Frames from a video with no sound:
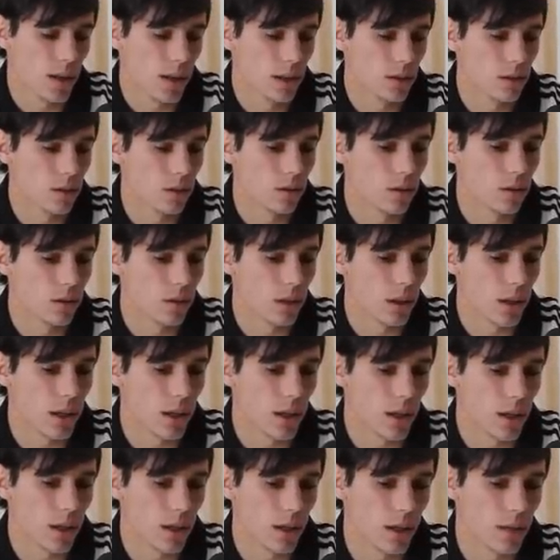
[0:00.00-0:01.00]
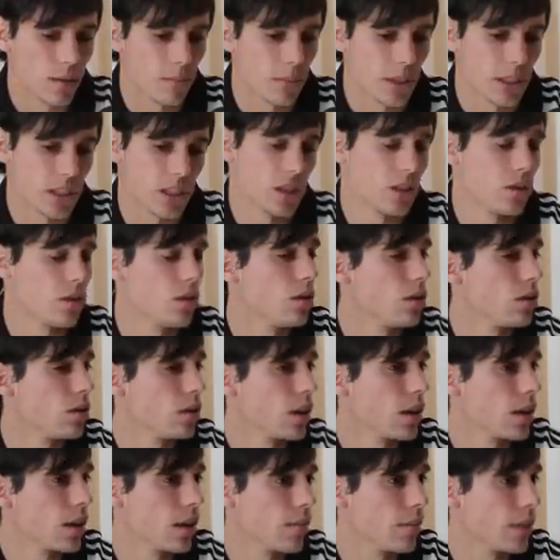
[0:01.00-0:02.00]
algo que me
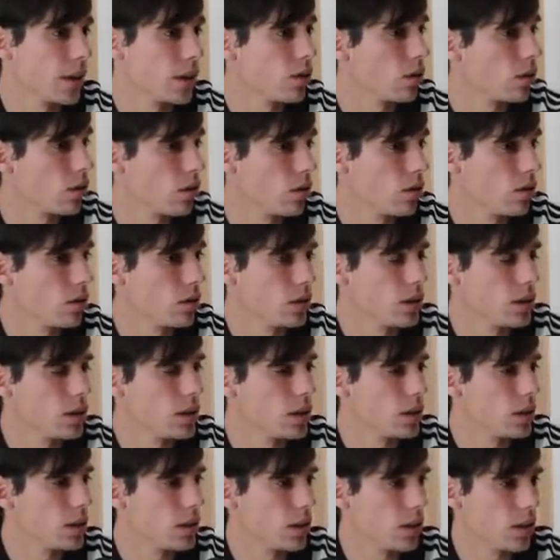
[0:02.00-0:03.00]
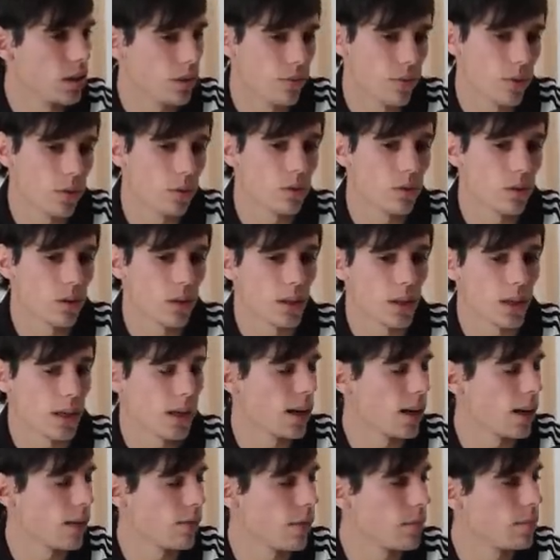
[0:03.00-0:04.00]
llegó, que me tocó y disfruto de
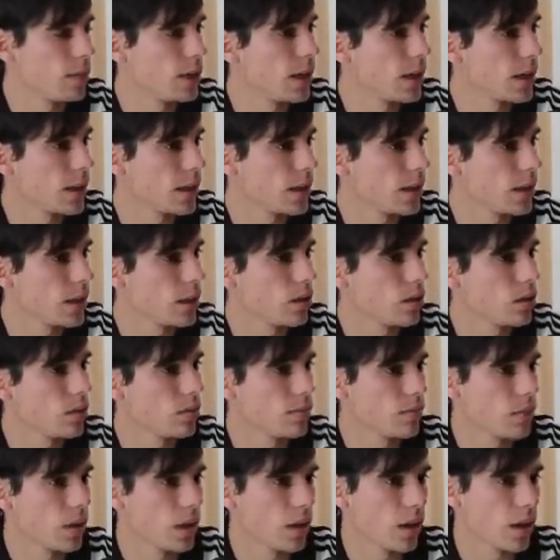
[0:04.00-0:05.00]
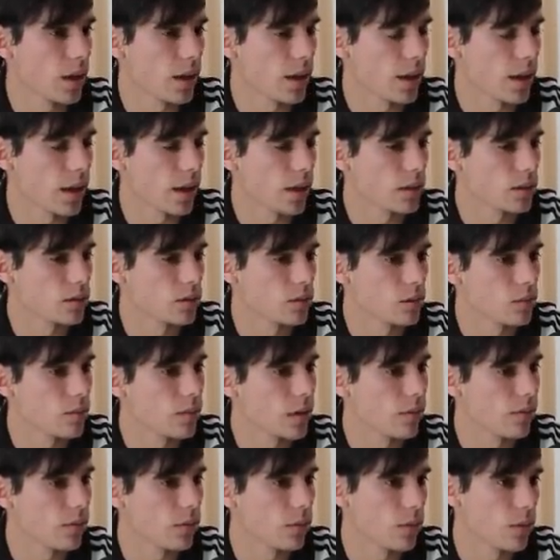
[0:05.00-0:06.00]
tener la familia que tengo, eh, que es
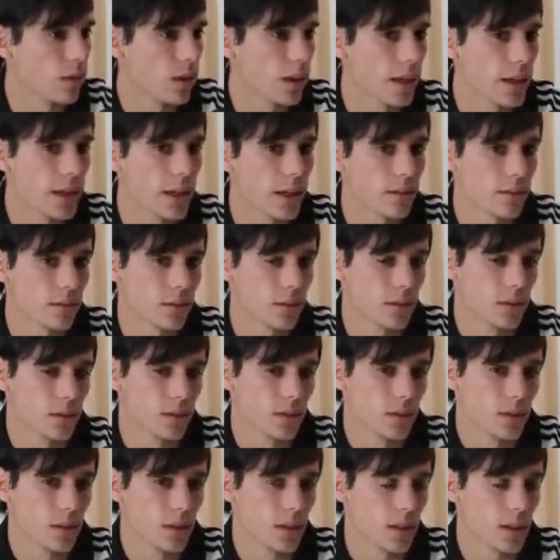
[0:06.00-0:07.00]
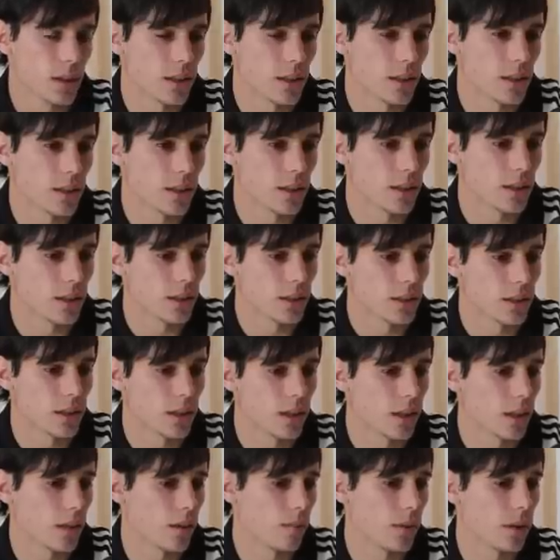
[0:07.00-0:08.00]
súper futbolera. Eh,
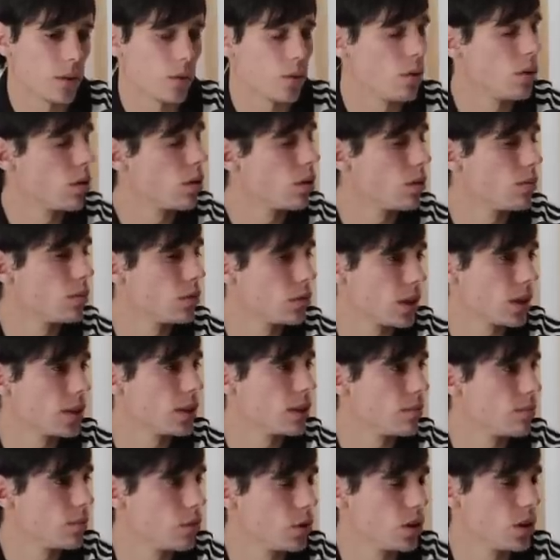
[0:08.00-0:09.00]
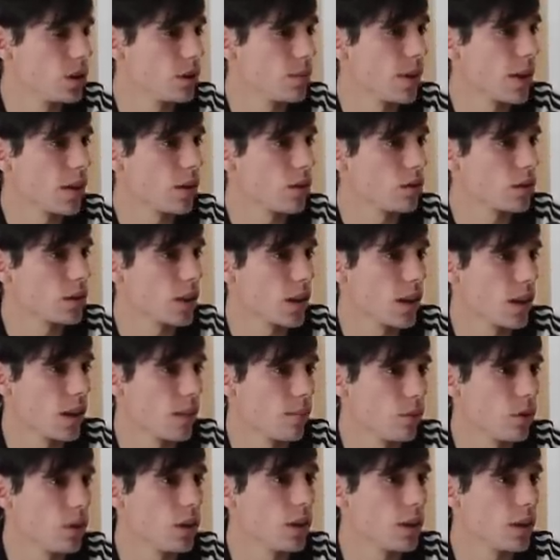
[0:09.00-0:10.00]
y que me inculcó muchas, muchísimas
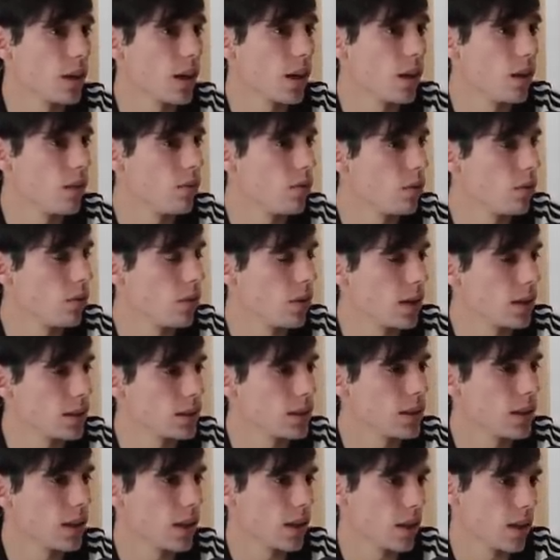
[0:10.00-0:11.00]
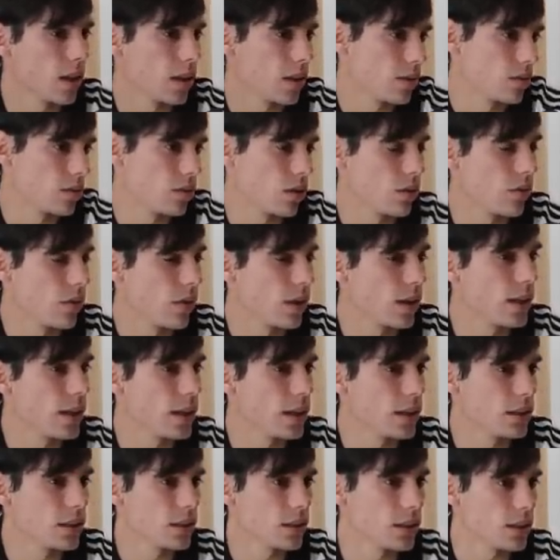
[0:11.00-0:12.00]
cosas muy lindas del fútbol, así que soy
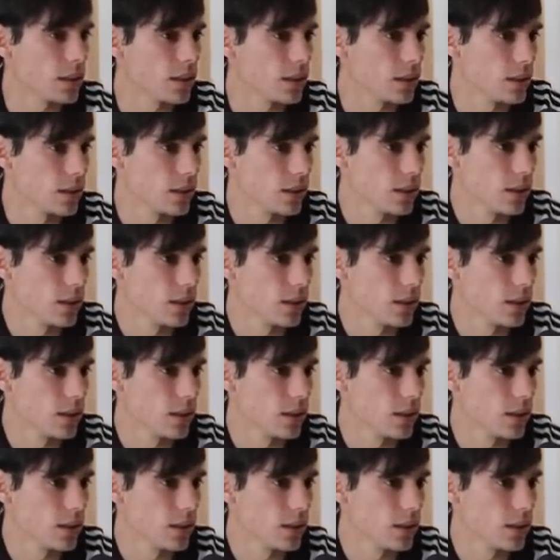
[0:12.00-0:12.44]
feliz y,